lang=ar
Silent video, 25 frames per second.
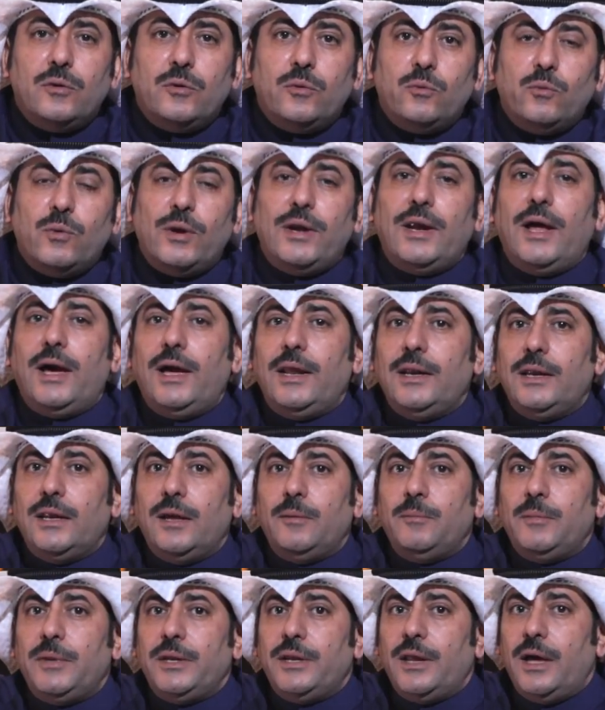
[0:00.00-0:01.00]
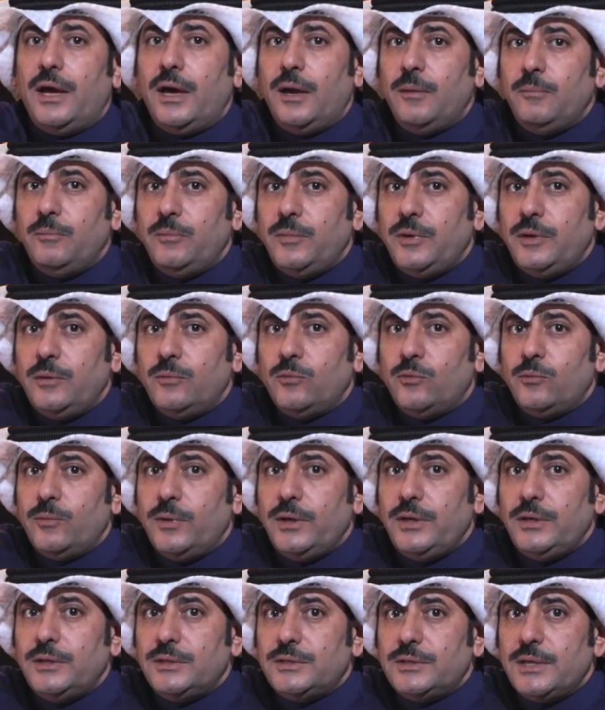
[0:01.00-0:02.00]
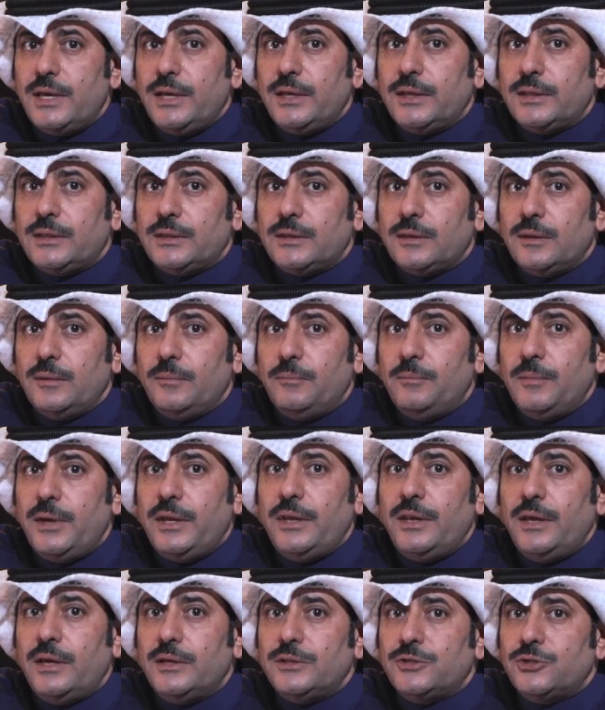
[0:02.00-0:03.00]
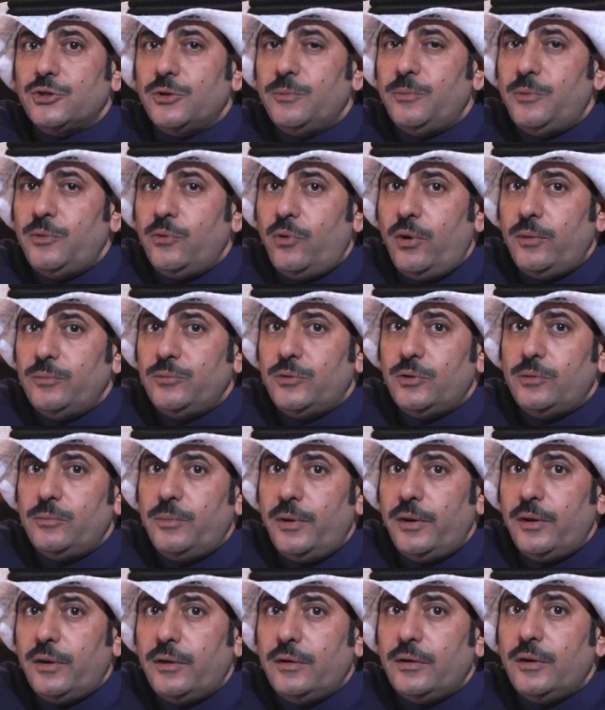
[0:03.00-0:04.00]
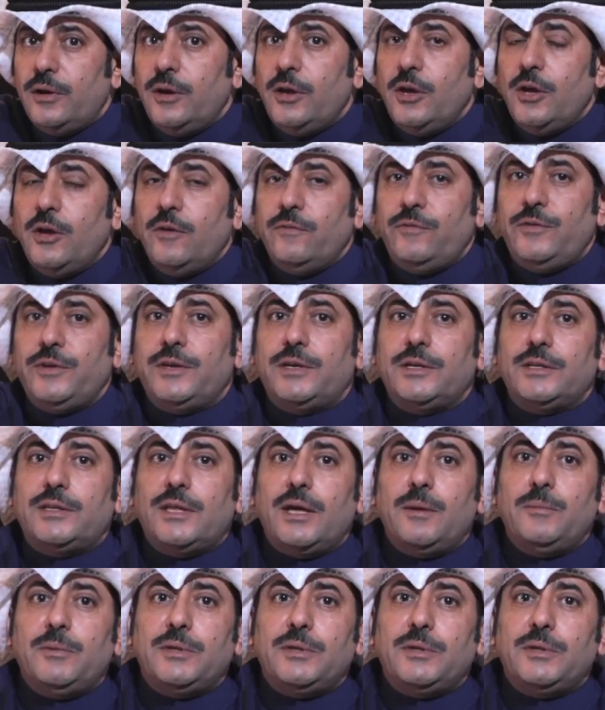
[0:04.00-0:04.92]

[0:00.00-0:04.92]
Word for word: ولعل من اهم مميزات منهج ابن عبد البر في كتاب